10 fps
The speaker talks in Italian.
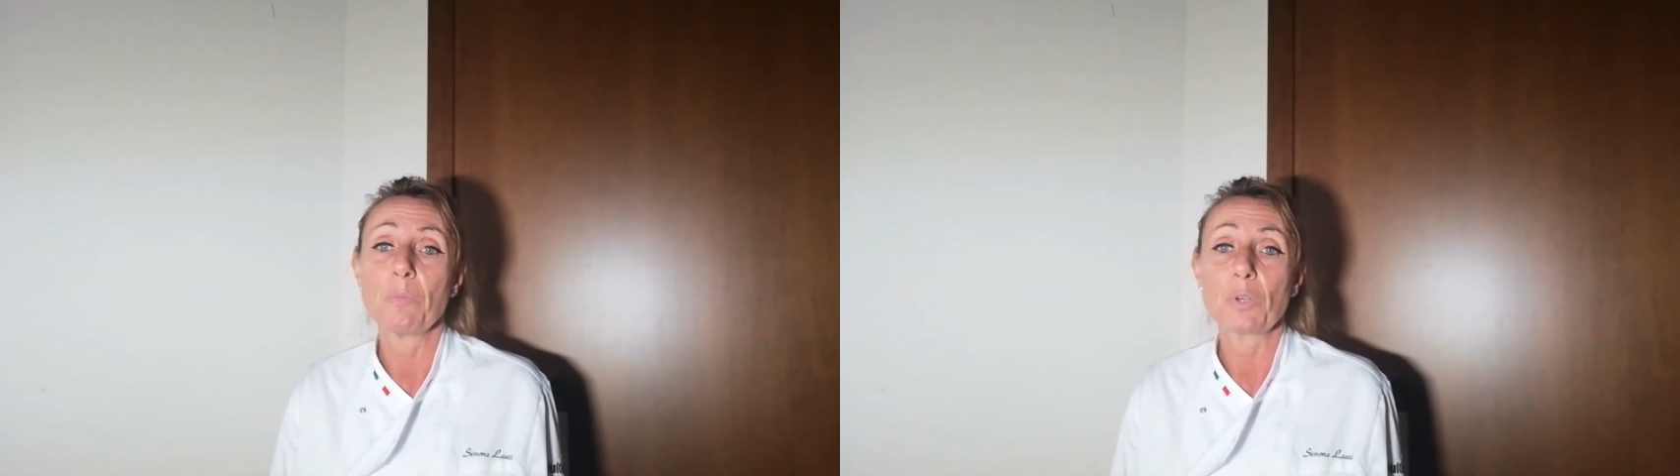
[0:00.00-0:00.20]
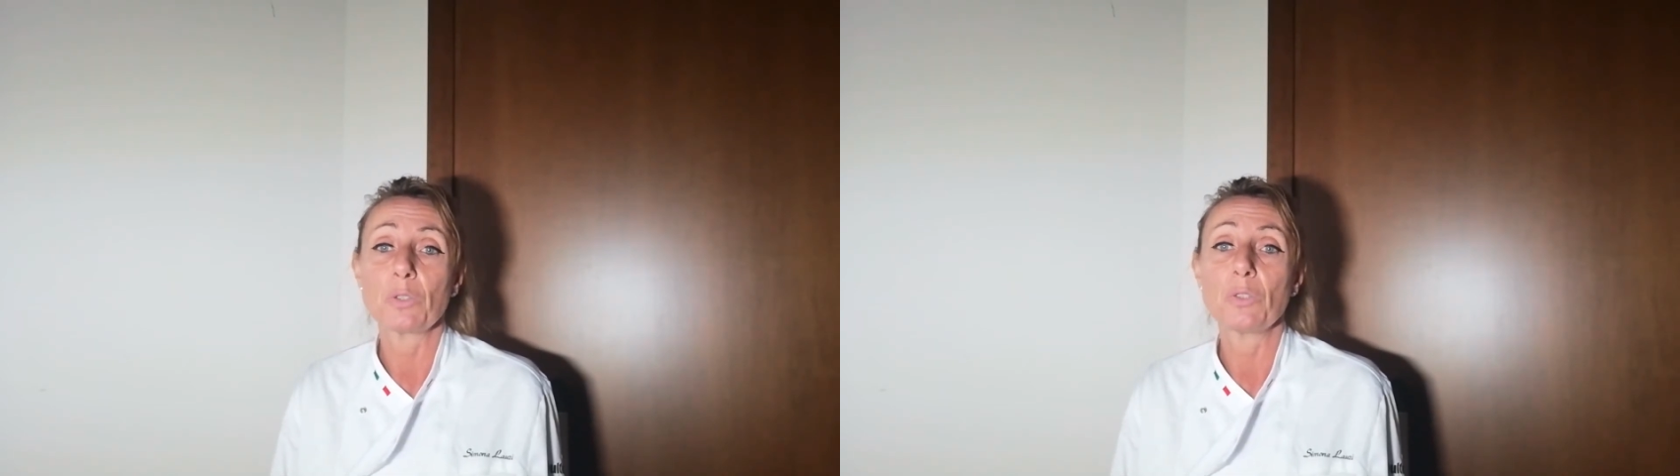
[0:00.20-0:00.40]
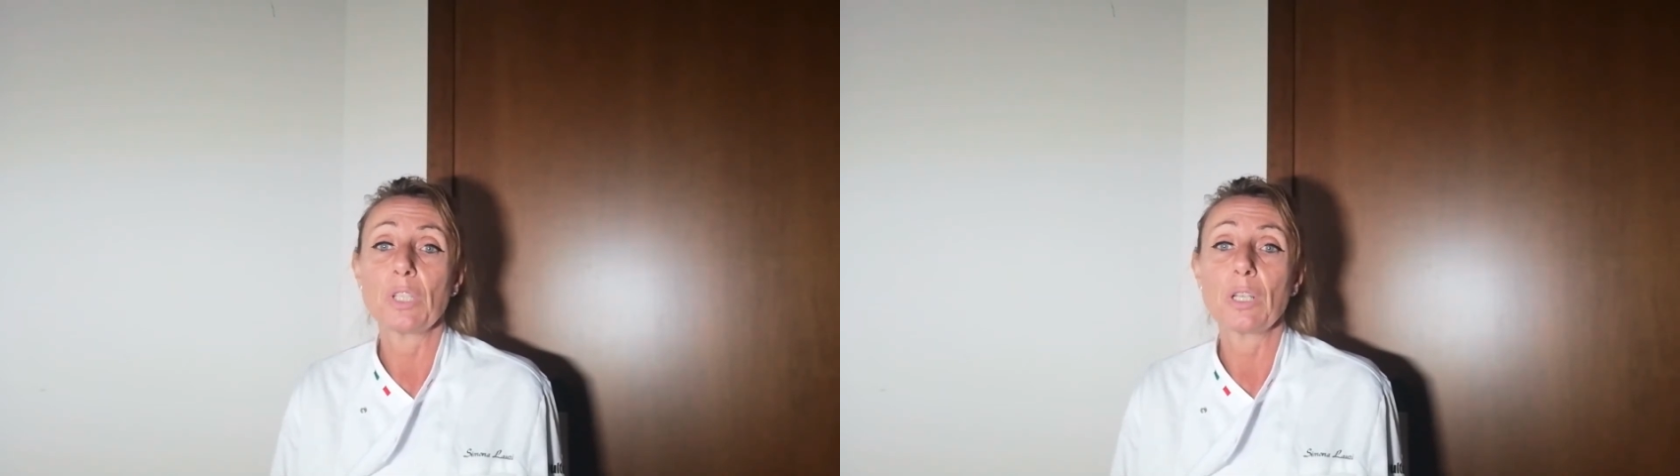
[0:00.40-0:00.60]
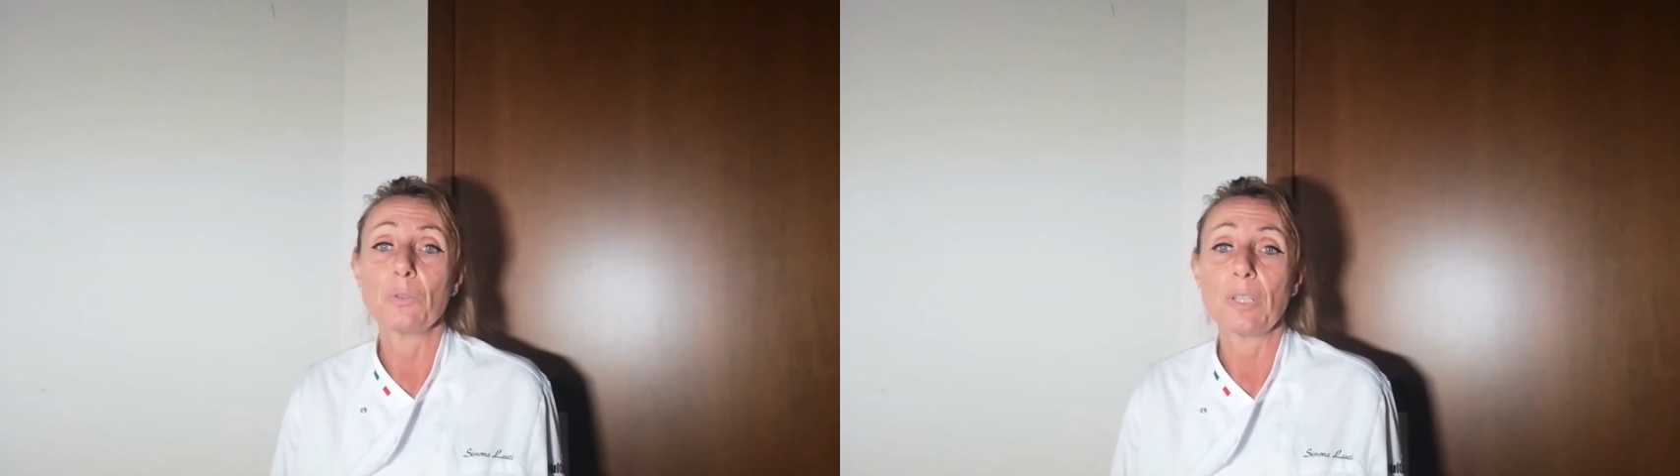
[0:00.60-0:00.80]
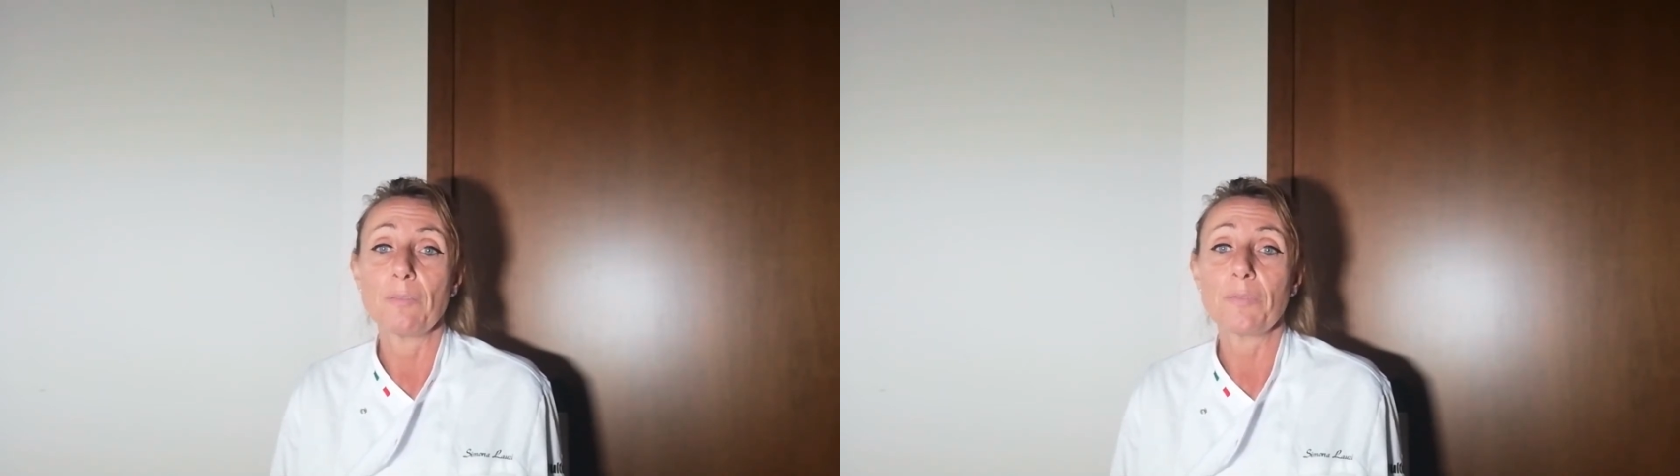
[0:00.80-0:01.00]
prodotti
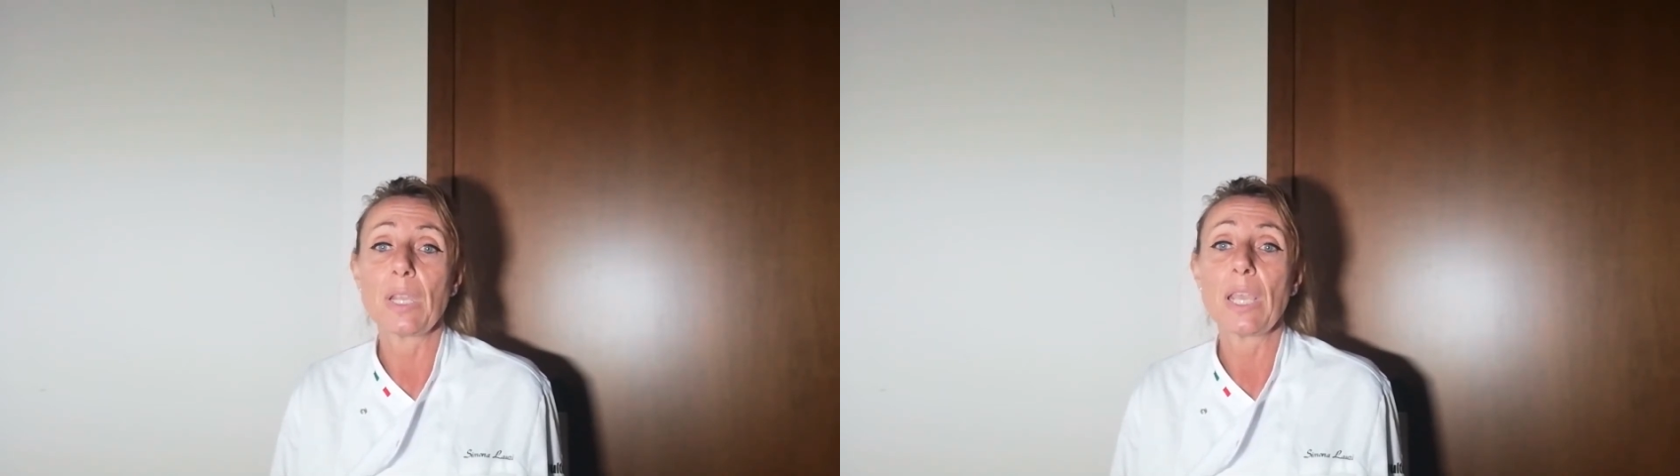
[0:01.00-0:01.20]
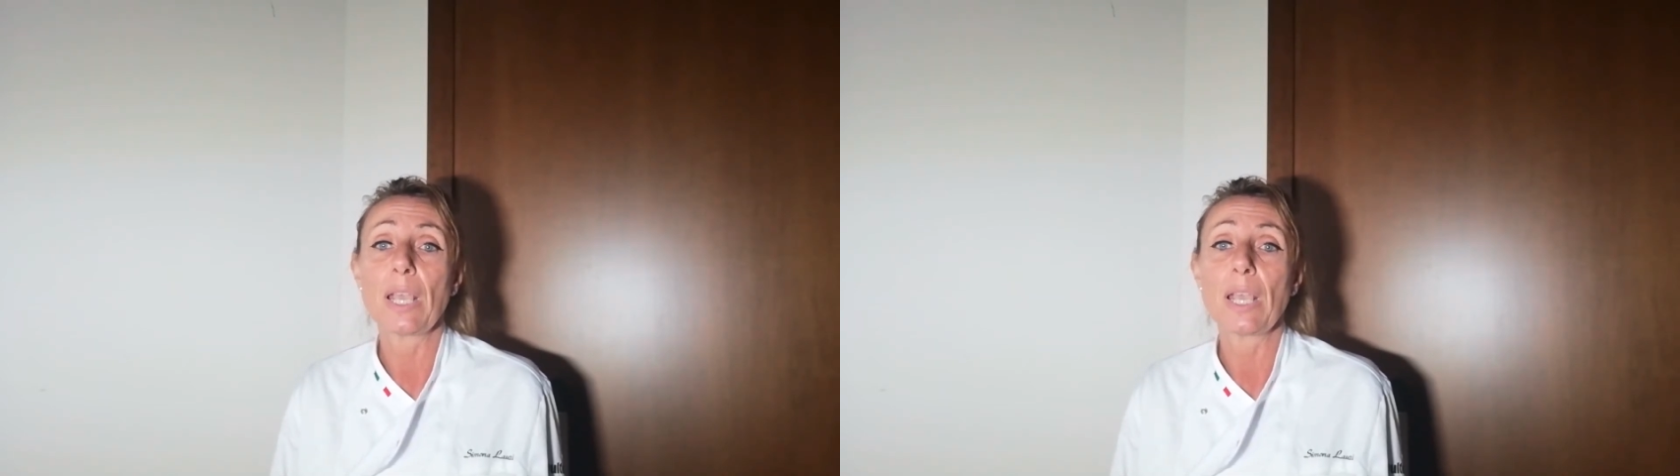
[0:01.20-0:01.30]
gluten free,